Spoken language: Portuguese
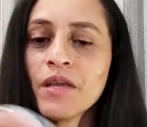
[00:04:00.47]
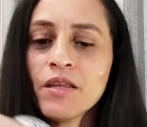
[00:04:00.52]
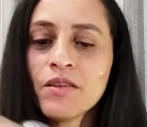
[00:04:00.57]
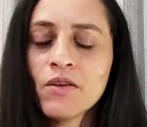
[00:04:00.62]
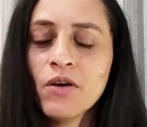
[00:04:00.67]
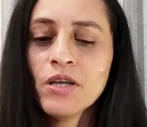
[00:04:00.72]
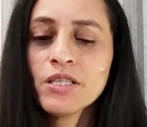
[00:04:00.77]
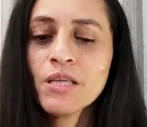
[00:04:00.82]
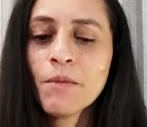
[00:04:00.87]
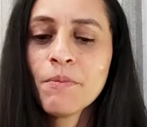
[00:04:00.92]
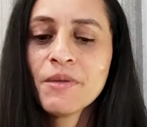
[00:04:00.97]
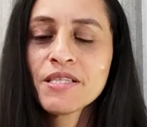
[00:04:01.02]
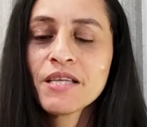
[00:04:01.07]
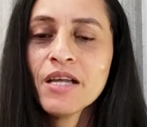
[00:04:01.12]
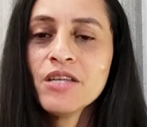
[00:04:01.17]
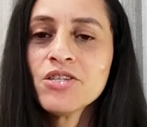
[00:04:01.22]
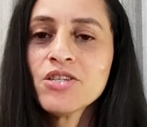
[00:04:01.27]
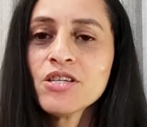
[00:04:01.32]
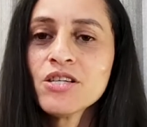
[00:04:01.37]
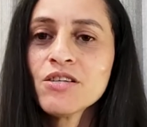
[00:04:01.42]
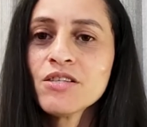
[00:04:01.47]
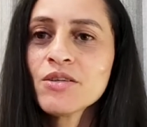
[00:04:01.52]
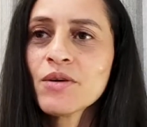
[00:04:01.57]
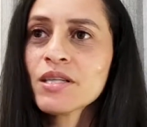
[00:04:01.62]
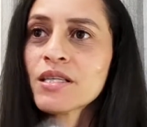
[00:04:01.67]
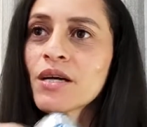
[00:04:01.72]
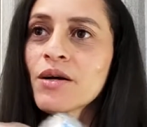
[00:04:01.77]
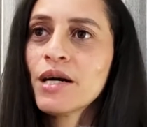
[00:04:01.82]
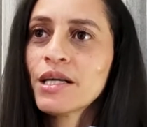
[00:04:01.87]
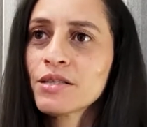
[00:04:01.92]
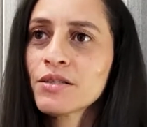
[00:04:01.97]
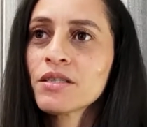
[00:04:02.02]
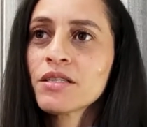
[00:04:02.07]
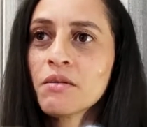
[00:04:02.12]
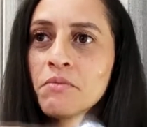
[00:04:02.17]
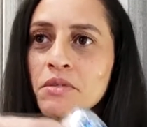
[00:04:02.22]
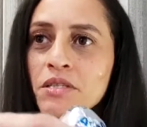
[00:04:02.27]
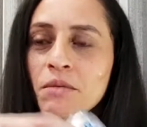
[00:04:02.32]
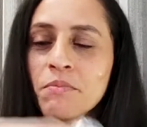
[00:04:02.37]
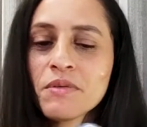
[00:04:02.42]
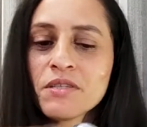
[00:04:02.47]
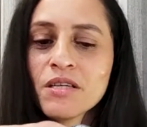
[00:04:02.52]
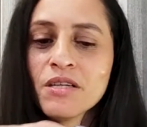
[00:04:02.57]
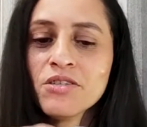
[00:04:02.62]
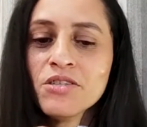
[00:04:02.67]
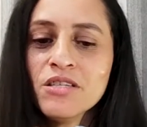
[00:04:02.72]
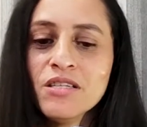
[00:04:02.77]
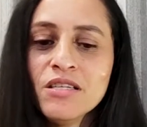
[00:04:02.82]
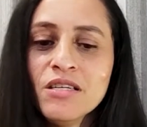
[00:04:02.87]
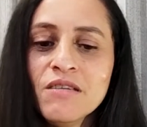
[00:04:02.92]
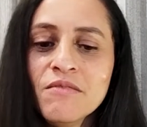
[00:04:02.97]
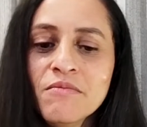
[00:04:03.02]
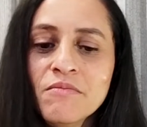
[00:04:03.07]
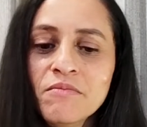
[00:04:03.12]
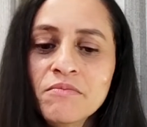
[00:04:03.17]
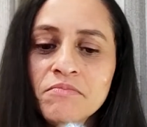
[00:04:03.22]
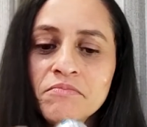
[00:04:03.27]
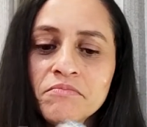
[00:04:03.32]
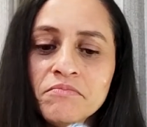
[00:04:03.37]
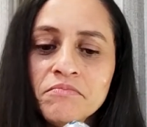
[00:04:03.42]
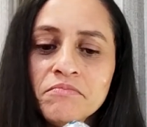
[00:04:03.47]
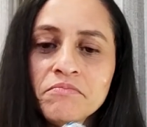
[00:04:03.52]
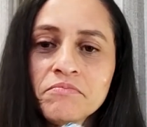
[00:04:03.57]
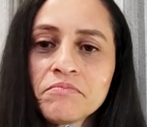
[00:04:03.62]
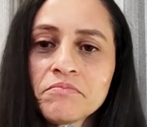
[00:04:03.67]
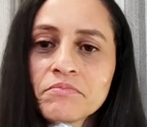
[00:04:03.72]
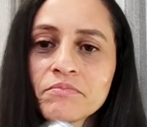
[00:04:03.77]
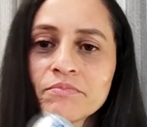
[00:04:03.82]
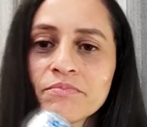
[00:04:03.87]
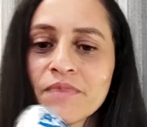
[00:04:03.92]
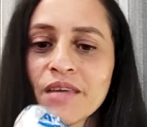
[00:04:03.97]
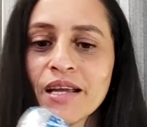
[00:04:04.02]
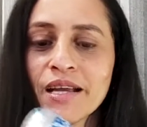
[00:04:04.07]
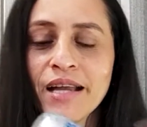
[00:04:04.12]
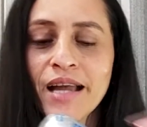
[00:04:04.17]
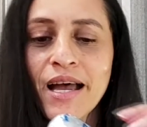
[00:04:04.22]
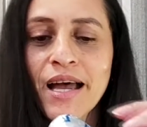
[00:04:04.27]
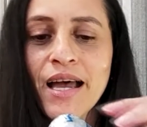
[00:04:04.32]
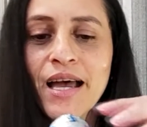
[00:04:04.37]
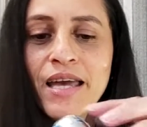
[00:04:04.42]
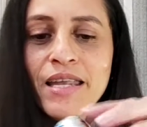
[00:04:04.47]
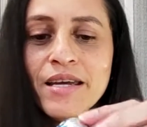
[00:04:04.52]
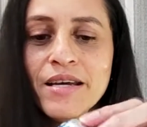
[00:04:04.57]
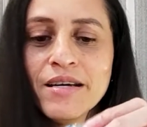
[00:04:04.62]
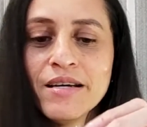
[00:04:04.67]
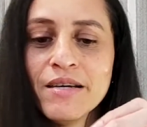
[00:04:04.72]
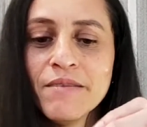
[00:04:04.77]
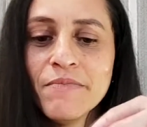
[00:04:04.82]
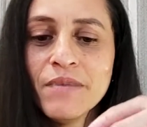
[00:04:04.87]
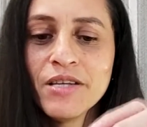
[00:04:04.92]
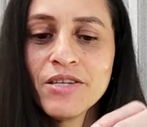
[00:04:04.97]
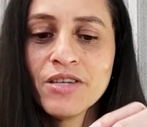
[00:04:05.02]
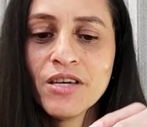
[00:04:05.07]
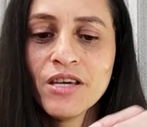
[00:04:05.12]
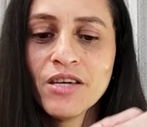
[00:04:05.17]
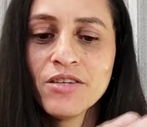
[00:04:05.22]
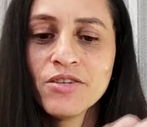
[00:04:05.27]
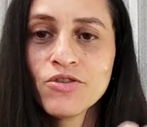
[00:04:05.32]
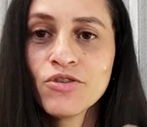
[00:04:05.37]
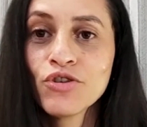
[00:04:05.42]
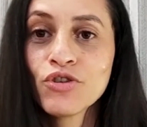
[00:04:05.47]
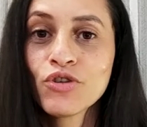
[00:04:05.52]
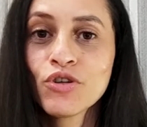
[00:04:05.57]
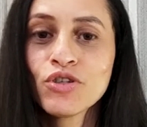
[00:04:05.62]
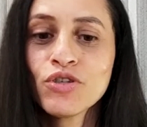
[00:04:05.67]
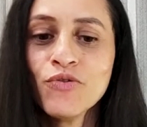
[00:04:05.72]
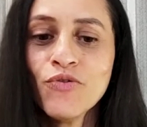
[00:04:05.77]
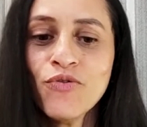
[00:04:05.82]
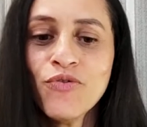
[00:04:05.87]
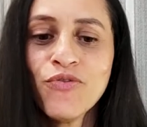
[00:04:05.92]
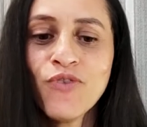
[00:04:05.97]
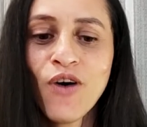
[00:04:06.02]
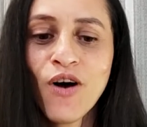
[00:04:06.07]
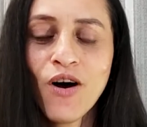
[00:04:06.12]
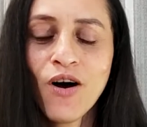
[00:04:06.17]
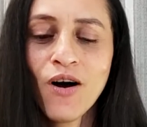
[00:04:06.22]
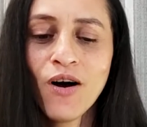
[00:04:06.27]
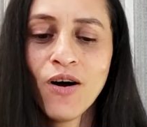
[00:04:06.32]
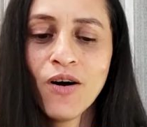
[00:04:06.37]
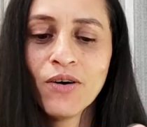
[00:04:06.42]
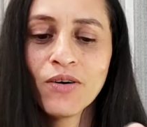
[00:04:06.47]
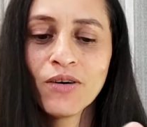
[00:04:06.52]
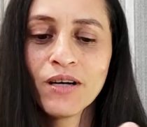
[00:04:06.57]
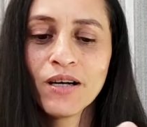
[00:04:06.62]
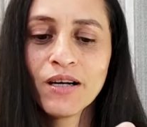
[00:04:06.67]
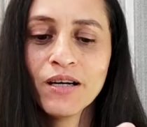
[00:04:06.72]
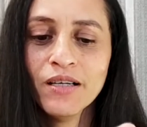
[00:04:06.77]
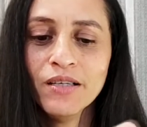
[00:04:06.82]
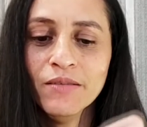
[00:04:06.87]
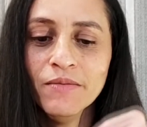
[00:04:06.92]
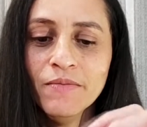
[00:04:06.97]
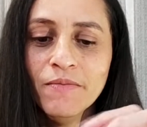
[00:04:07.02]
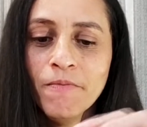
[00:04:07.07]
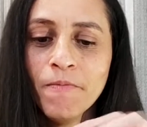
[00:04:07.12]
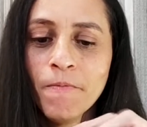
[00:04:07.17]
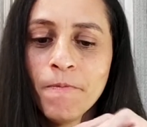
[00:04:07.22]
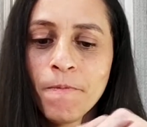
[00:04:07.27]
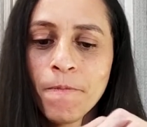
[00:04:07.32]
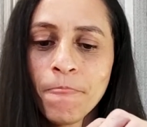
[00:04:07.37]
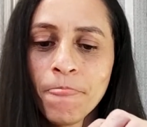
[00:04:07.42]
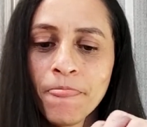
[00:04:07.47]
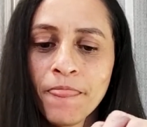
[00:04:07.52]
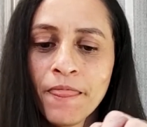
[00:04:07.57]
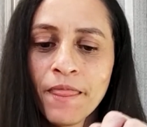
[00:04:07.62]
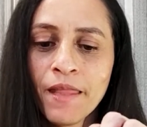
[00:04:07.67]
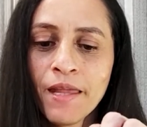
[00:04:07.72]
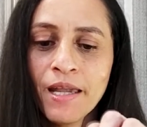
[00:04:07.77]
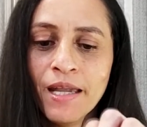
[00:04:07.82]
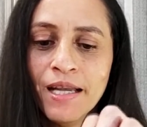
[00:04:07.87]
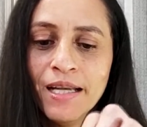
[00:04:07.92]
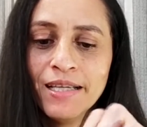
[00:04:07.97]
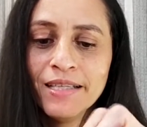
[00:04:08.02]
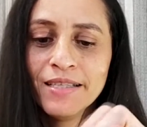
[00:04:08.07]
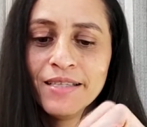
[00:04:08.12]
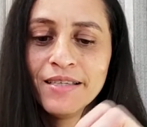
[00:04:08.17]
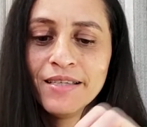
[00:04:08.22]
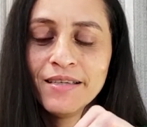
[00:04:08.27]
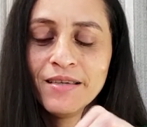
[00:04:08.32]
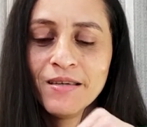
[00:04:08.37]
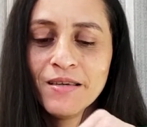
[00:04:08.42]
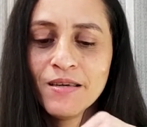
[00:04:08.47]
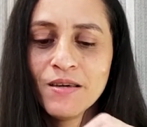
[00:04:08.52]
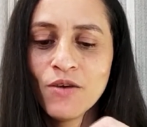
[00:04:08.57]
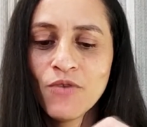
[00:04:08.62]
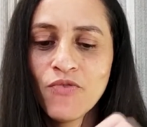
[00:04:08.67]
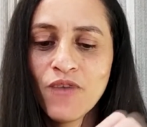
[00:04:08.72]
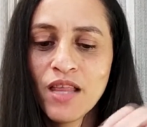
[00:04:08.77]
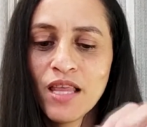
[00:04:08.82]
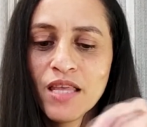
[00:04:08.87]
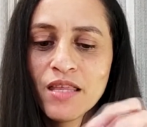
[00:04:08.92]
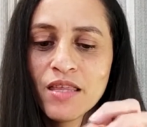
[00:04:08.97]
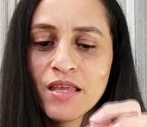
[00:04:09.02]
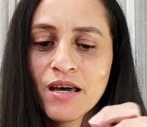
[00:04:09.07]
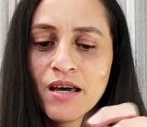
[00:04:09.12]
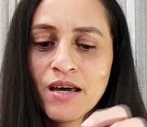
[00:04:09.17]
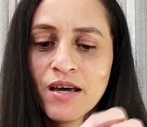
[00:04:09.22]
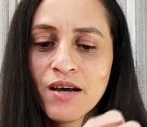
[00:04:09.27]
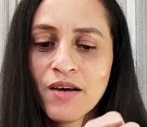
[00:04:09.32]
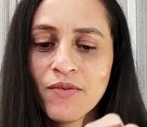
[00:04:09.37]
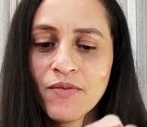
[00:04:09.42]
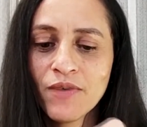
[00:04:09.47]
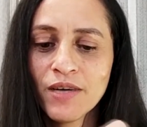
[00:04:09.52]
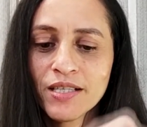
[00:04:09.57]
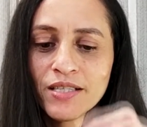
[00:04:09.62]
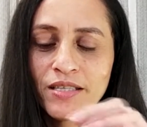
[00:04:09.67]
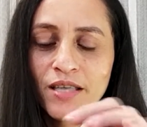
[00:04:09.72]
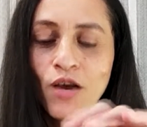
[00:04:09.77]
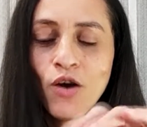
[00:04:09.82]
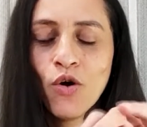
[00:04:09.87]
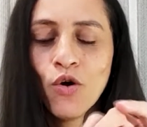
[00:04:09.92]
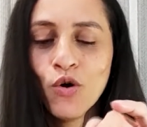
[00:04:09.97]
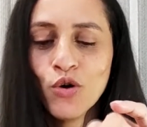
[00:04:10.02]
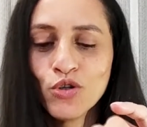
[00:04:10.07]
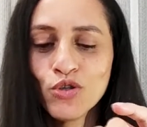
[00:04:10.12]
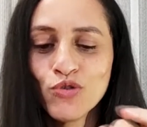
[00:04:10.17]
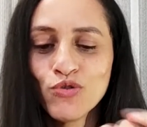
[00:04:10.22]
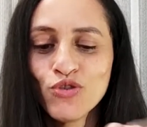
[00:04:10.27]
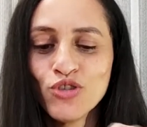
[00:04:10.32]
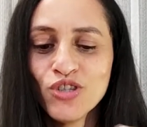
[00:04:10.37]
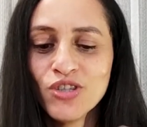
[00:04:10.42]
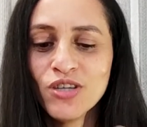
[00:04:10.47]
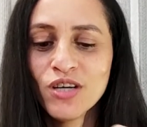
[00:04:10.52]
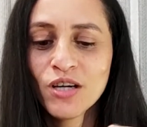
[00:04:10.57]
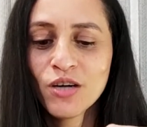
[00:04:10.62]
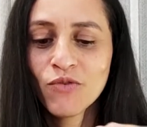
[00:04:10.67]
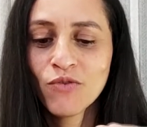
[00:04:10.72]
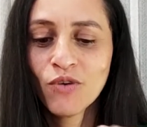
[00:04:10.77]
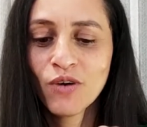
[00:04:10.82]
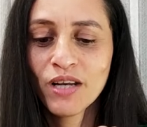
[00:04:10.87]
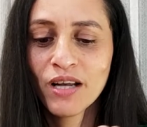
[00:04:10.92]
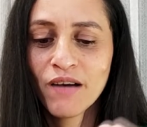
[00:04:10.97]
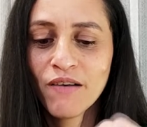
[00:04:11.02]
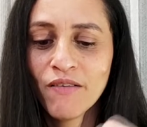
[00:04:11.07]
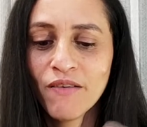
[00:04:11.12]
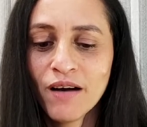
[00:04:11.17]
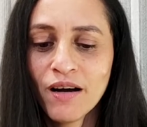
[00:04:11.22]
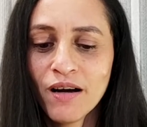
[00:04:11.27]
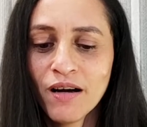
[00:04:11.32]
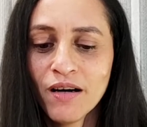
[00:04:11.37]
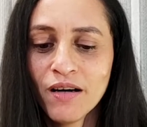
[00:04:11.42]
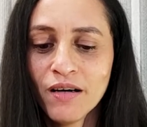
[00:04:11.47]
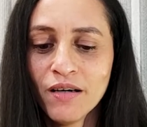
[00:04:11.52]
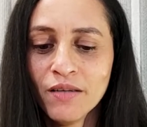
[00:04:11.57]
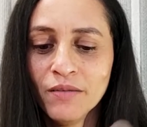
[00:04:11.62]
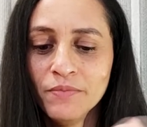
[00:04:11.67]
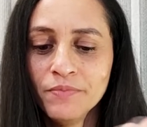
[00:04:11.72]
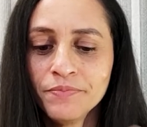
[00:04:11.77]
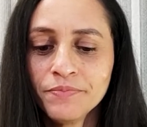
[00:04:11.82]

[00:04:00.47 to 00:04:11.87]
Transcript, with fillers: Nossa, é pesadinho, 54 gramas é pesadinho, hein? Caramba, gente, hoje eu tô de folga. E eu falei, não, vai ser hoje o dia que eu vou gravar.